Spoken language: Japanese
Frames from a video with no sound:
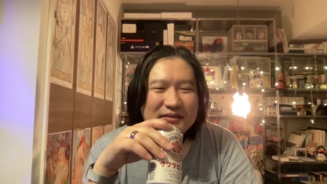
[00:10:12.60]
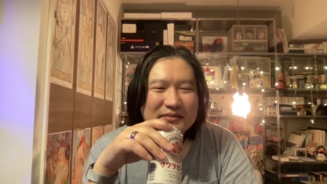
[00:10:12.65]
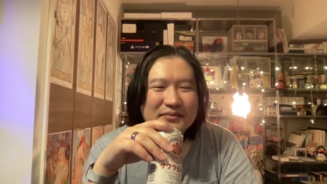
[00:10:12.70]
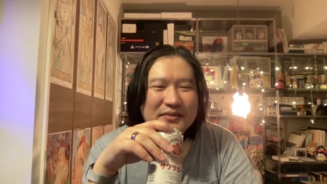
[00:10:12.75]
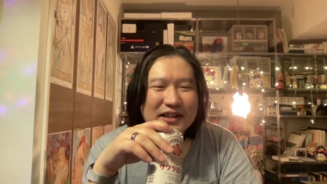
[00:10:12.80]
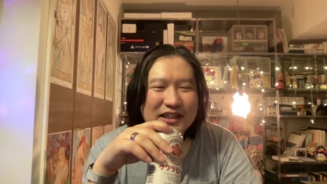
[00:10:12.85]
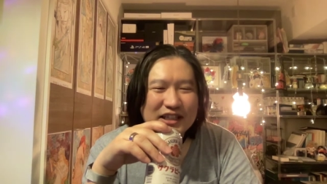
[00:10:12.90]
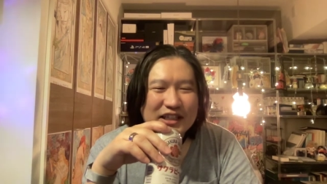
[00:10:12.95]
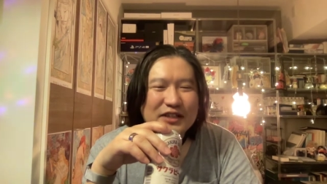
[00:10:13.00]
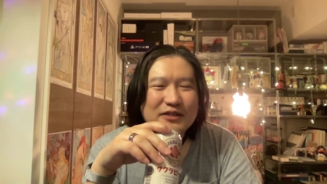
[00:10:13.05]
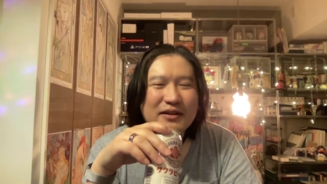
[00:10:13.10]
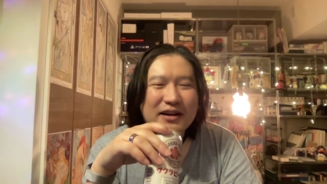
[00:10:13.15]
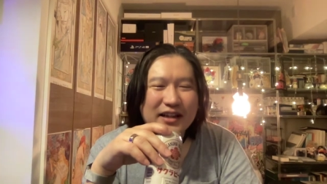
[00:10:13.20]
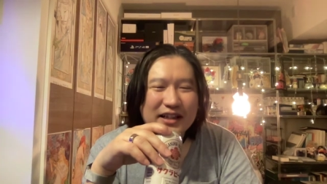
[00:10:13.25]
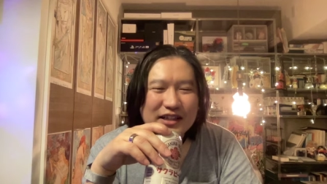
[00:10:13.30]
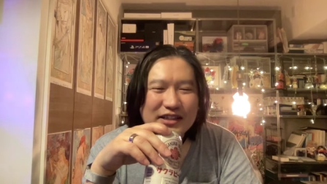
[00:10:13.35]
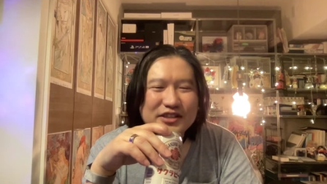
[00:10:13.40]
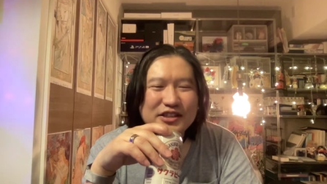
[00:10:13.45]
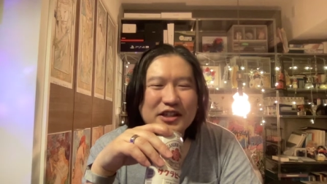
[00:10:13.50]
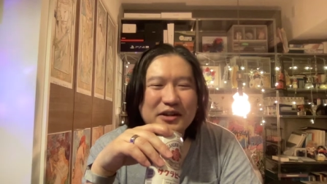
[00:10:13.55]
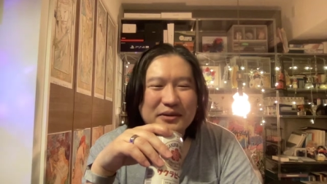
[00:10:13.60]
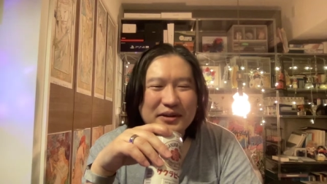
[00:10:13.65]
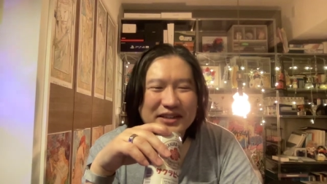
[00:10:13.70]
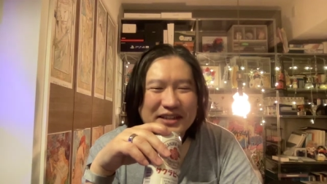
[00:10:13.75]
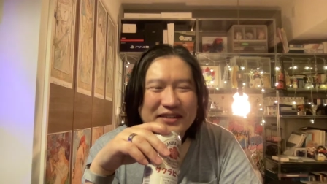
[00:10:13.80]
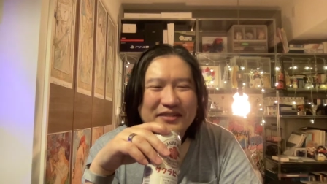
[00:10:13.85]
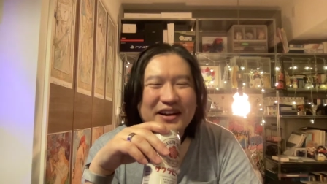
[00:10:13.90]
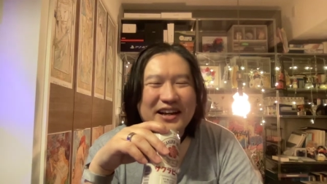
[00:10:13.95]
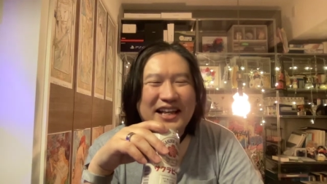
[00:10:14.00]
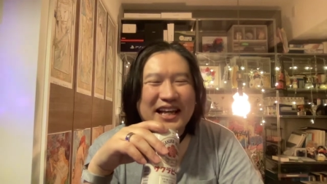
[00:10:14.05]
まあ、言い訳っちゃえば言い
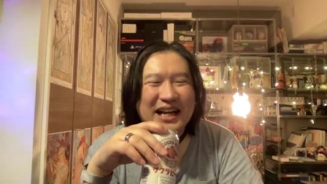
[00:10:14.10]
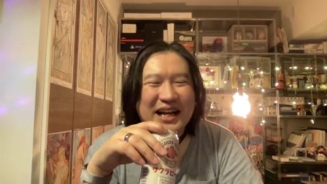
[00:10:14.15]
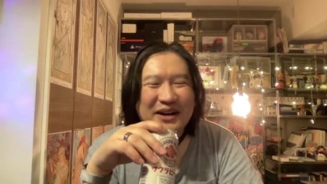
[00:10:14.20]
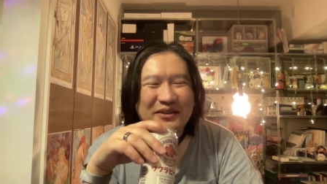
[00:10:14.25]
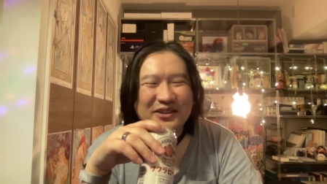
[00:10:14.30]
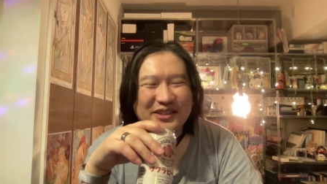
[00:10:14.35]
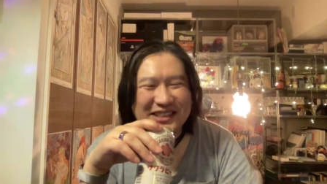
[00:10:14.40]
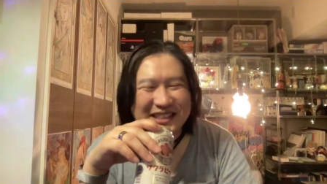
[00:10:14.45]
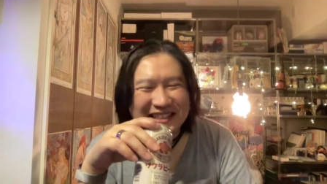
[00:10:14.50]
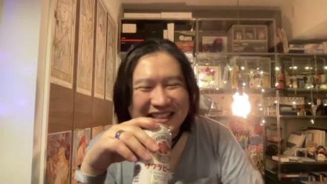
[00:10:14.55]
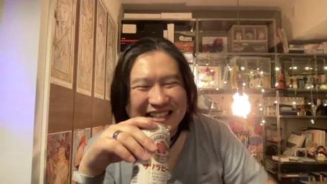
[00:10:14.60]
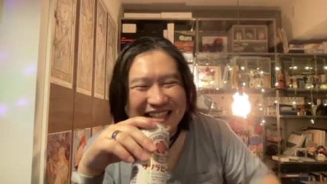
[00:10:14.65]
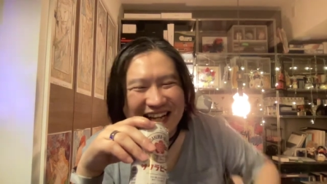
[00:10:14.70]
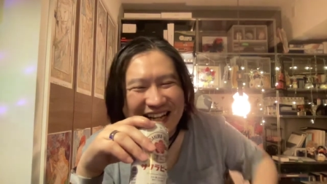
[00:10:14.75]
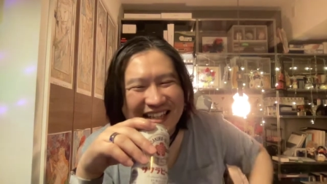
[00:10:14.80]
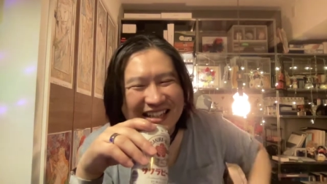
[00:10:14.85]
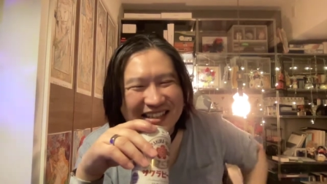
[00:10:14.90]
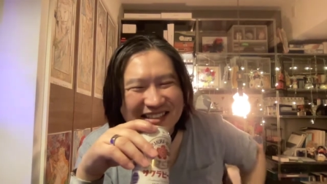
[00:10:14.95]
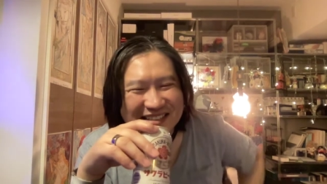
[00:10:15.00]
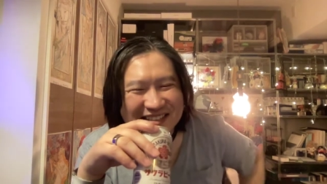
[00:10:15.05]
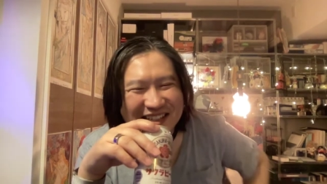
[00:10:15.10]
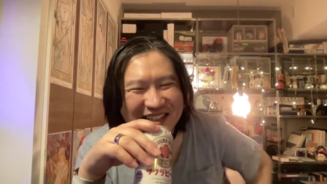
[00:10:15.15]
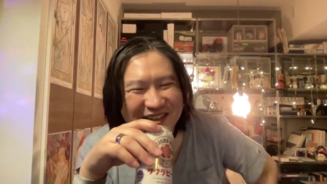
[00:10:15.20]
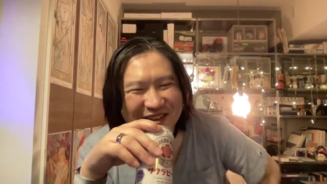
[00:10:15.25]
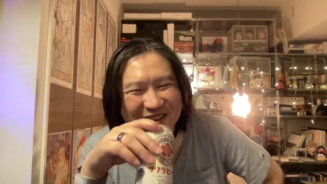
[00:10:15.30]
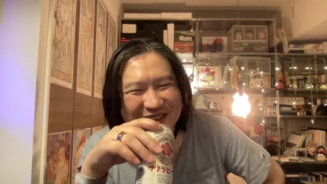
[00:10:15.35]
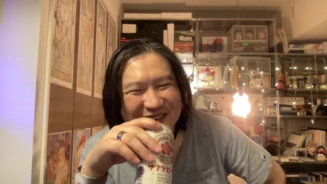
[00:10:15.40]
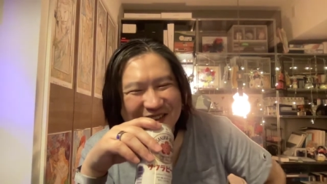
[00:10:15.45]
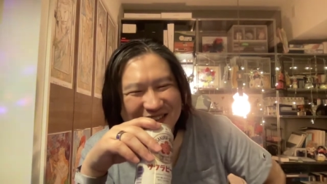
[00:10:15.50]
訳かもしれないですけど。